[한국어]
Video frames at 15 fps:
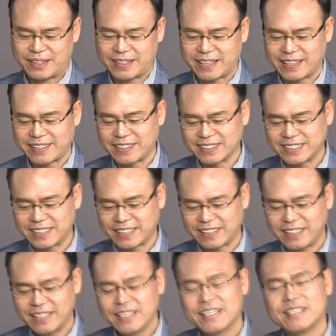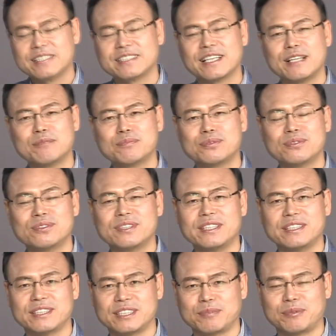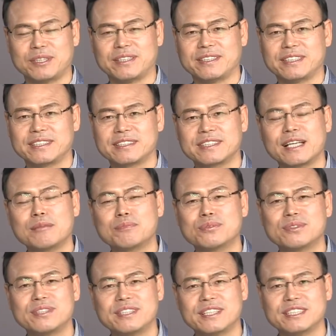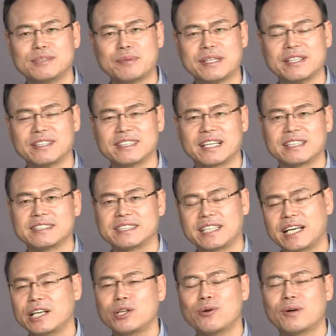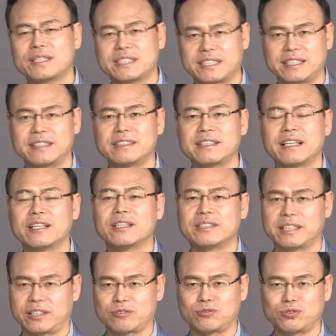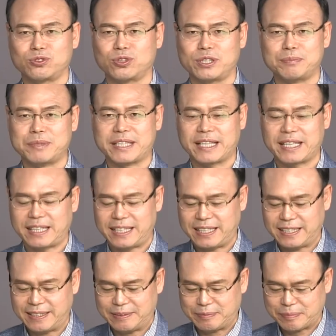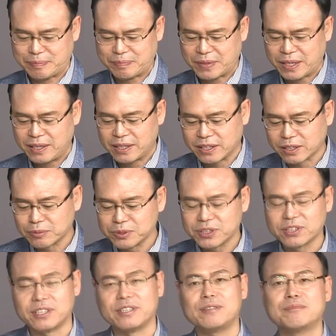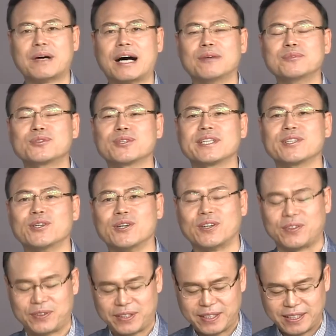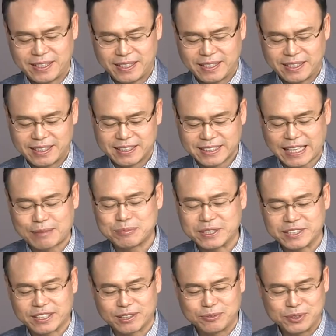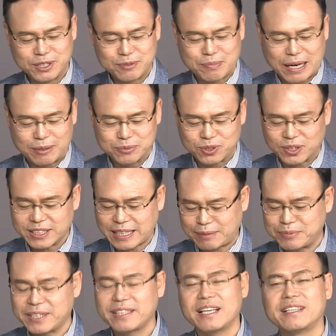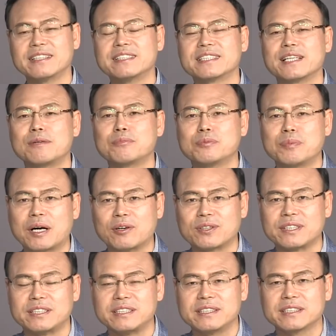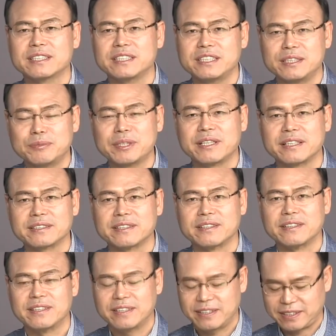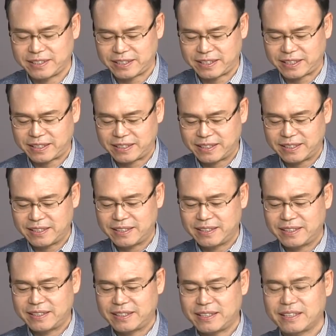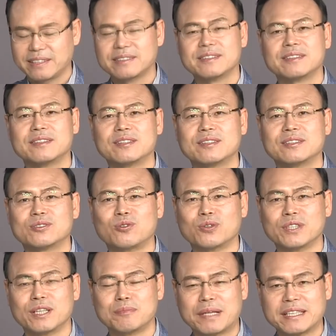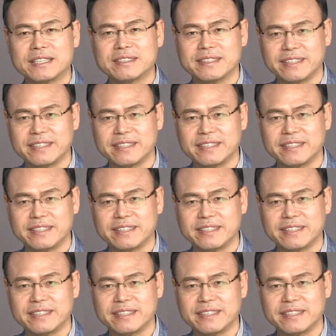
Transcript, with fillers: 예, 역시 셀프 리더십을 셀프 리더십의 역량을 최대화시키는 예, 구조입니다. 여러분들을 마음속에도 잠, 여러분들 마음속에 잠재되어 있는 셀프 파워를 끄집어내서 예, 존경받는